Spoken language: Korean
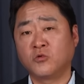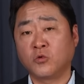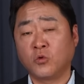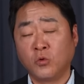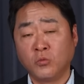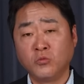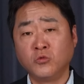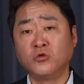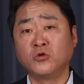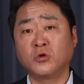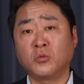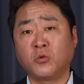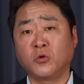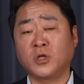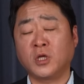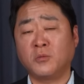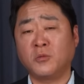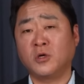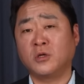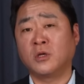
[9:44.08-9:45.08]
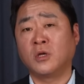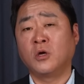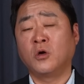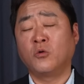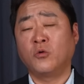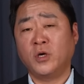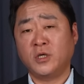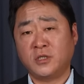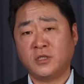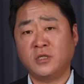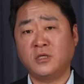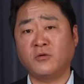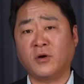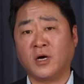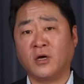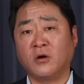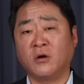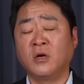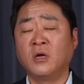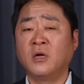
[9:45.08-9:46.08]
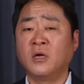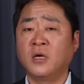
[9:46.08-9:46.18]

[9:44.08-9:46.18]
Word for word: 공문으로 보내면 회신이 와요.